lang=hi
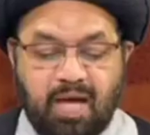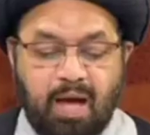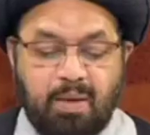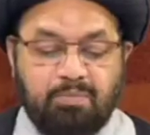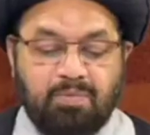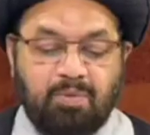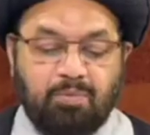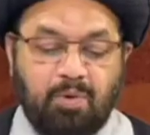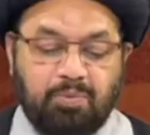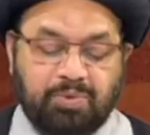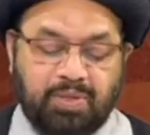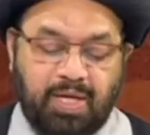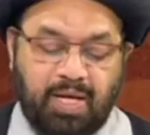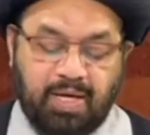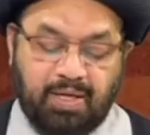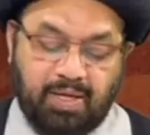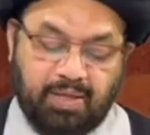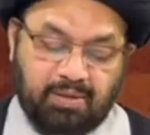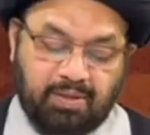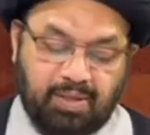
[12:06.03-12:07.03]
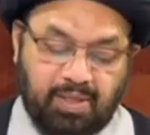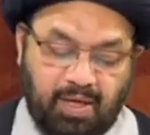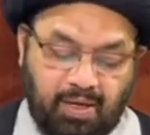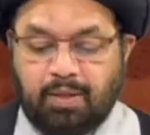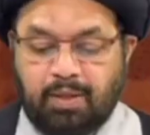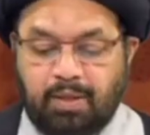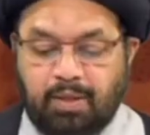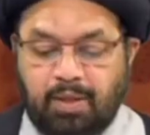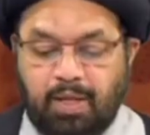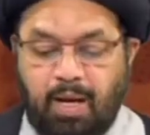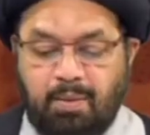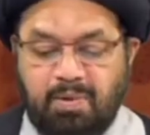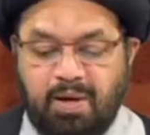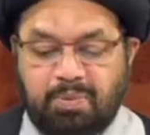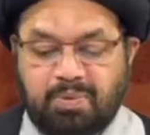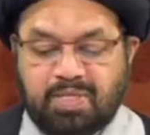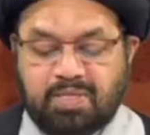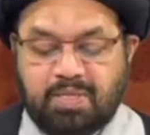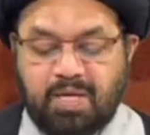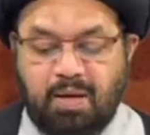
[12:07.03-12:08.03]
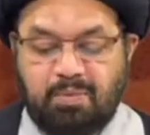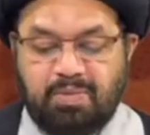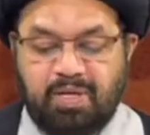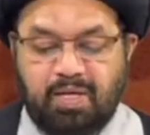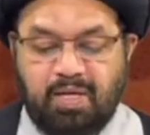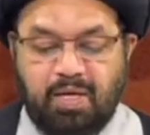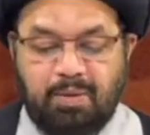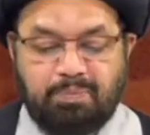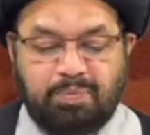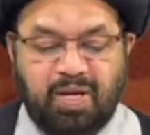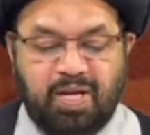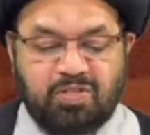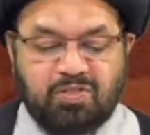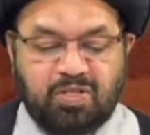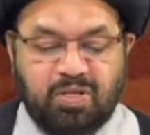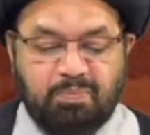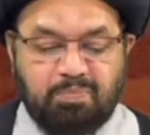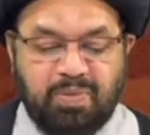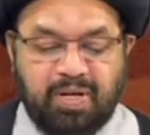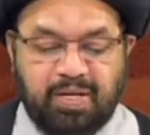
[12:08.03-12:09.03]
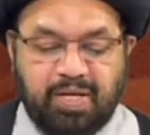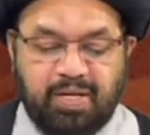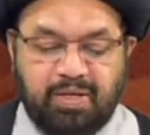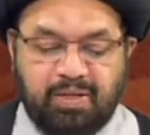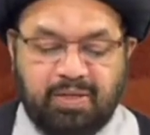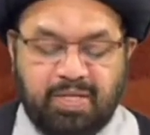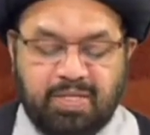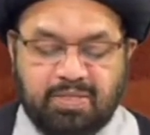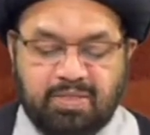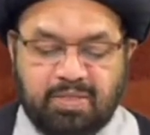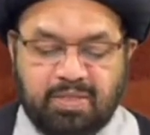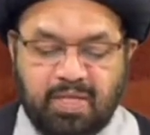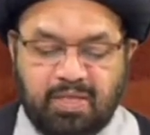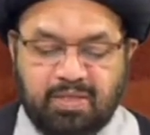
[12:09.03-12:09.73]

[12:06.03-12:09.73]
में मुबतला कर दिया है अब आपके सामने है पेज नंबर 86